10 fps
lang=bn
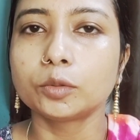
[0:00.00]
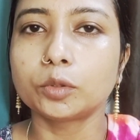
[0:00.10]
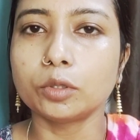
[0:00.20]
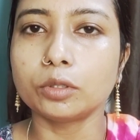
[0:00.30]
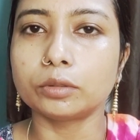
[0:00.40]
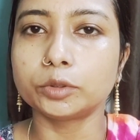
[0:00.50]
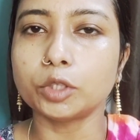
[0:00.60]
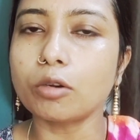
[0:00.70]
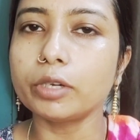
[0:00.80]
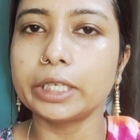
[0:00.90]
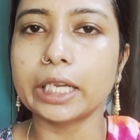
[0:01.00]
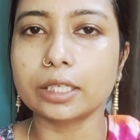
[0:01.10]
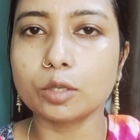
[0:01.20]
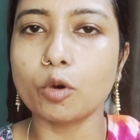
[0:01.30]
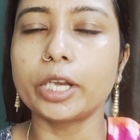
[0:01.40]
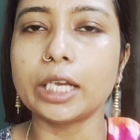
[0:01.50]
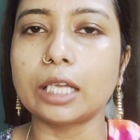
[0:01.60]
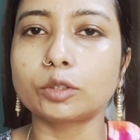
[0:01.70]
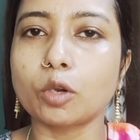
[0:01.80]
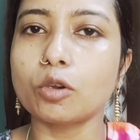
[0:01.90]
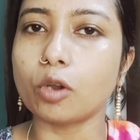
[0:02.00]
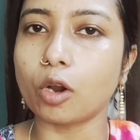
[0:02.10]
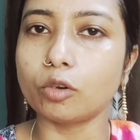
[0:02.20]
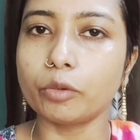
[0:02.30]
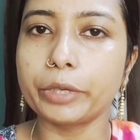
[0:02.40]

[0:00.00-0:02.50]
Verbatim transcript: তো যখন রিয়েক্ট করি না তখন অন্য